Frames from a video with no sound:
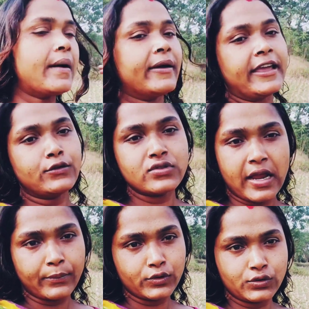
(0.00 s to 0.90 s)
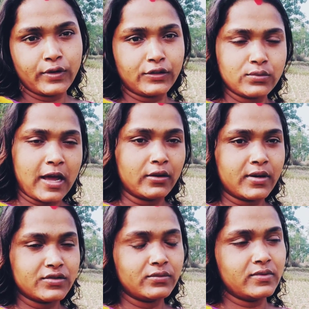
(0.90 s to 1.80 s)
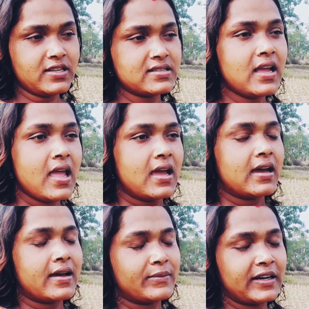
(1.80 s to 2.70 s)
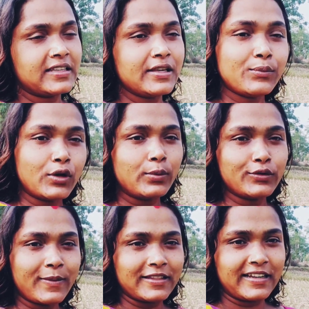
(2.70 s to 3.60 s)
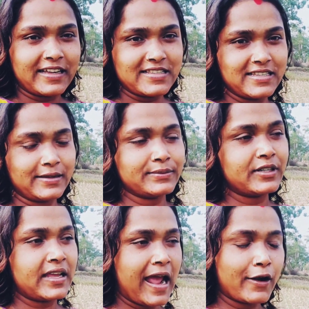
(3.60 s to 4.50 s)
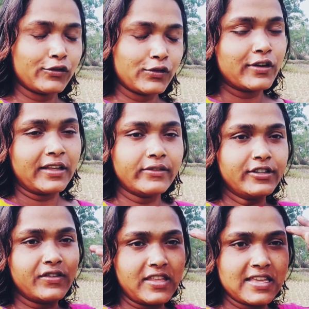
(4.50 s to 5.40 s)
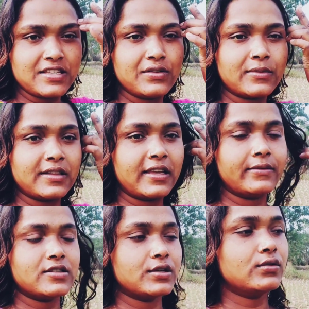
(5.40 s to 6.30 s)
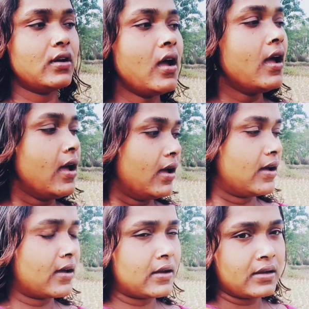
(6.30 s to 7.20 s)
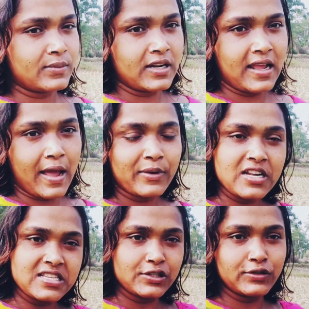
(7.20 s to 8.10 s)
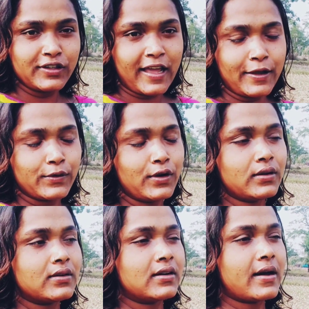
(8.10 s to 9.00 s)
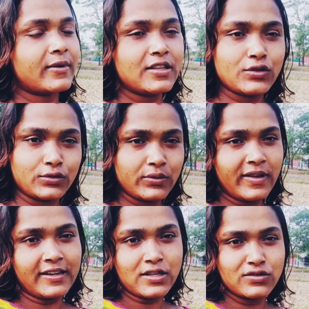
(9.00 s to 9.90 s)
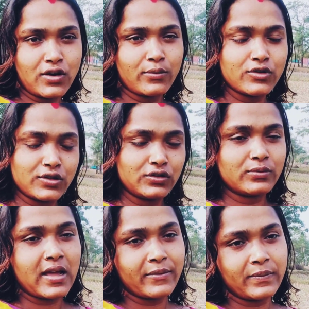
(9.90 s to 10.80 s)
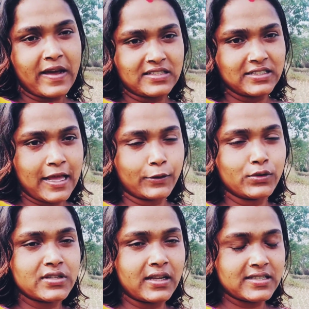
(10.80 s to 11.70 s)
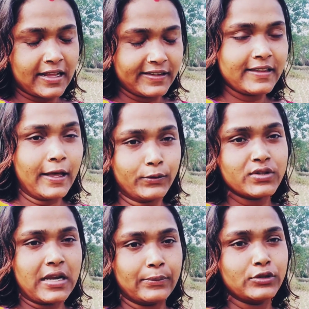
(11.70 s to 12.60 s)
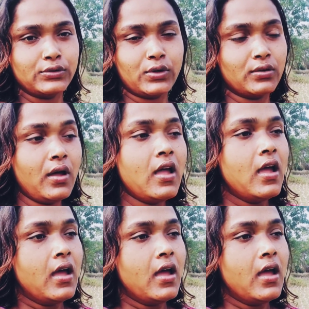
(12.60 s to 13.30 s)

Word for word: আমাকে একটু সাপোর্ট করো একটু ভালোবাসো প্লিজ মানে কি বলবো তোমাদের কাছে মানে আরও তো অনেক ভিডিও দিয়েছি তোমরা দেখবে সেগুলো মানে আমার নিজের জন্য নাই হোক আমার এই ছোটো মেয়েটার জন্য অবশ্যই তোমরা আমার পাশে থাকো সাথে থাকো সাপোর্ট করো